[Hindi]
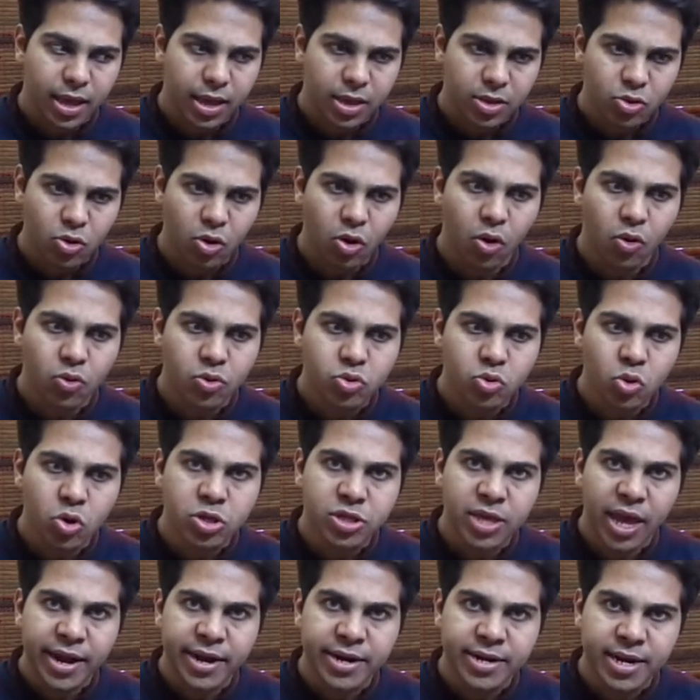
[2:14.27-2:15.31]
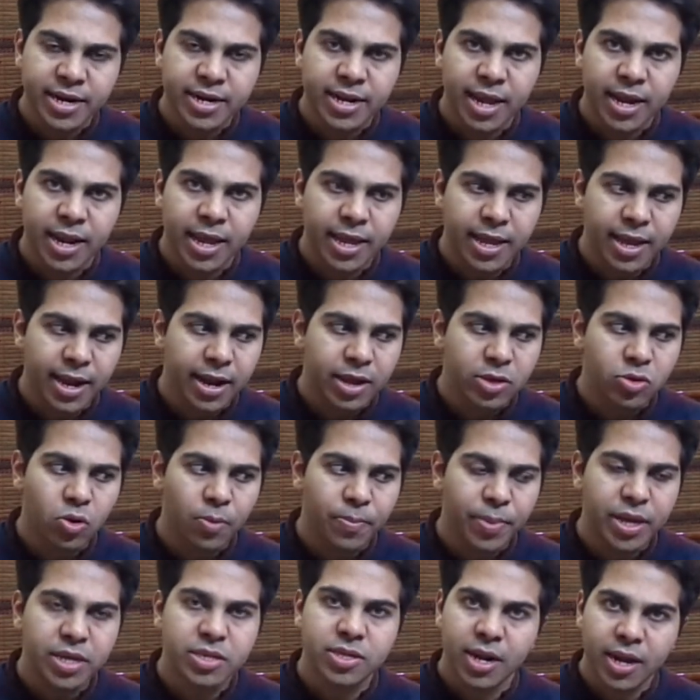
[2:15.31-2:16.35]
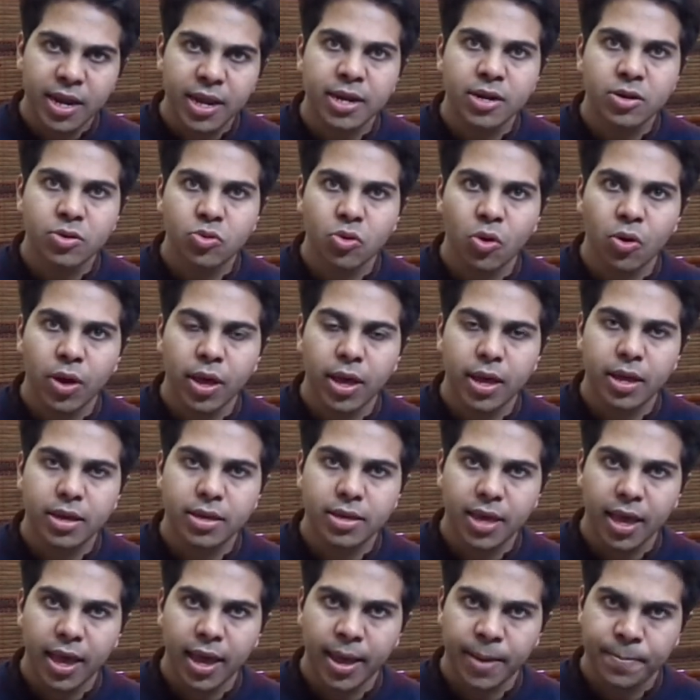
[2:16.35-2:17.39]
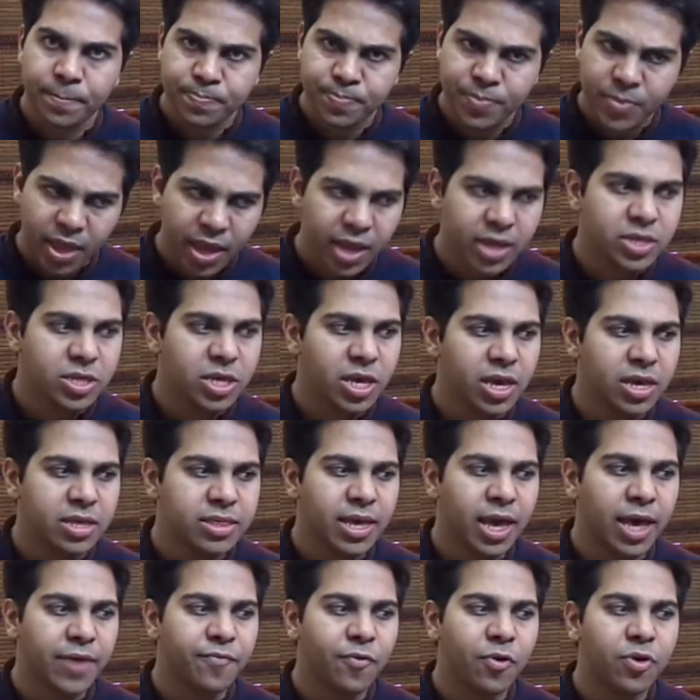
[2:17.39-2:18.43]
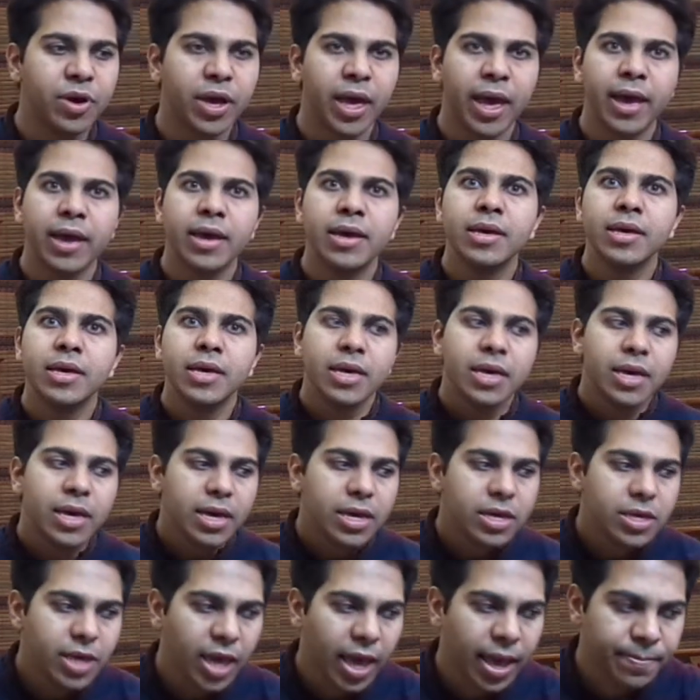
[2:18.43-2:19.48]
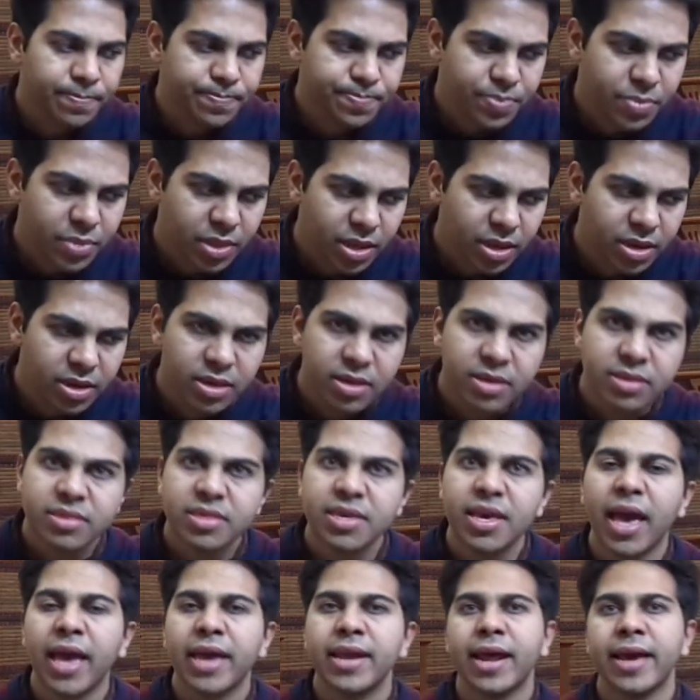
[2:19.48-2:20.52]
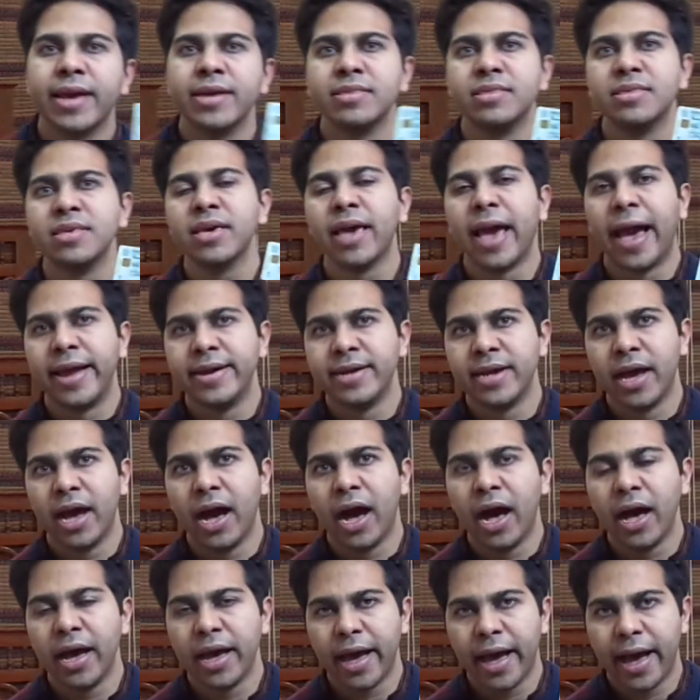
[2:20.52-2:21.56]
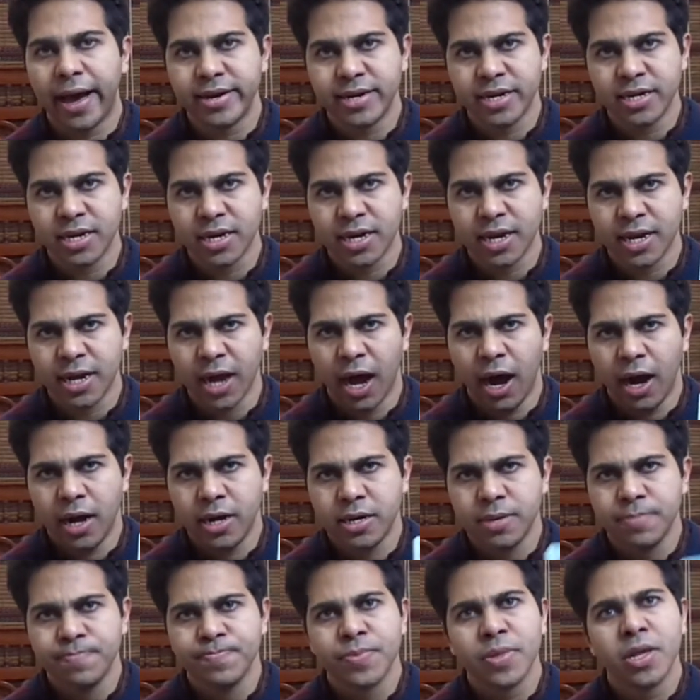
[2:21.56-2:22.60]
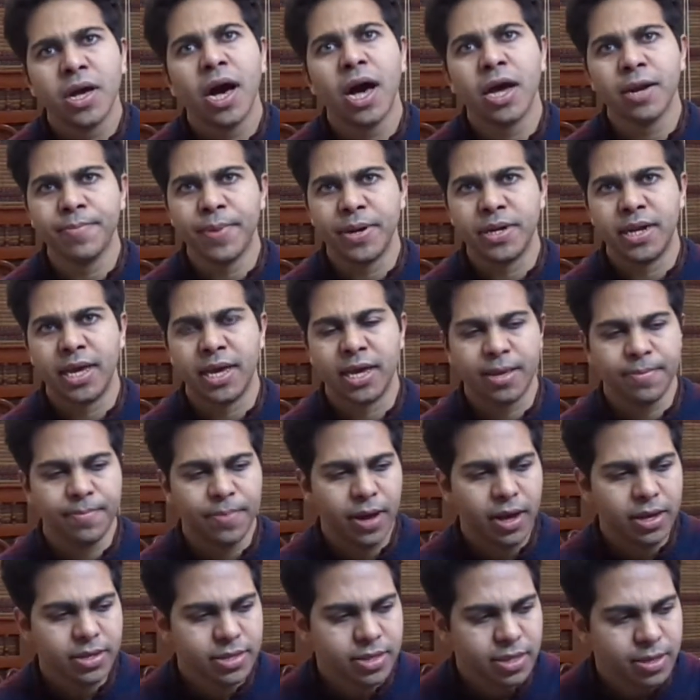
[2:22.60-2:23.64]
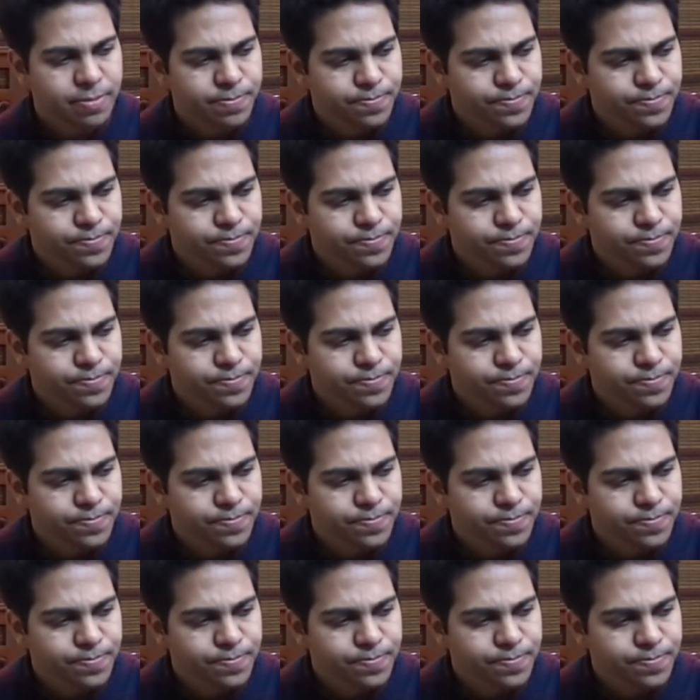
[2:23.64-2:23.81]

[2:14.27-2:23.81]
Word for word: जो उसको चैरिटी देने के लिए जो बेहतरीन जो ये एक चीज़ है वो है ये सी आर आई सी आइडेंटिटी कार्ड हर बंदे के पास